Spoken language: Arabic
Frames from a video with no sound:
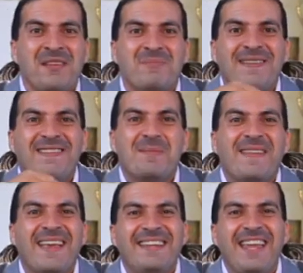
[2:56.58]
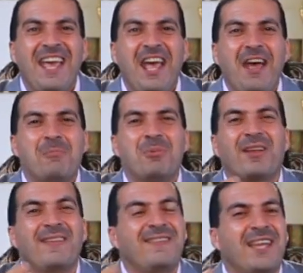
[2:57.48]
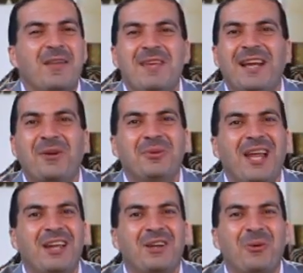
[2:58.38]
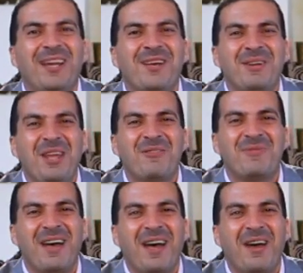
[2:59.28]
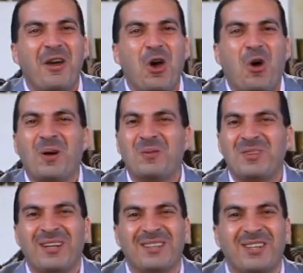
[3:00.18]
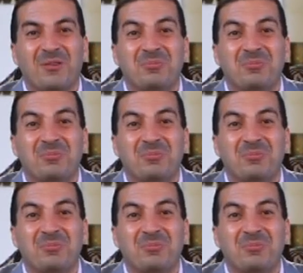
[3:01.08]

بس مزجناها بقصه جميله كلها كلنا بنحبها عمر بن الخطاب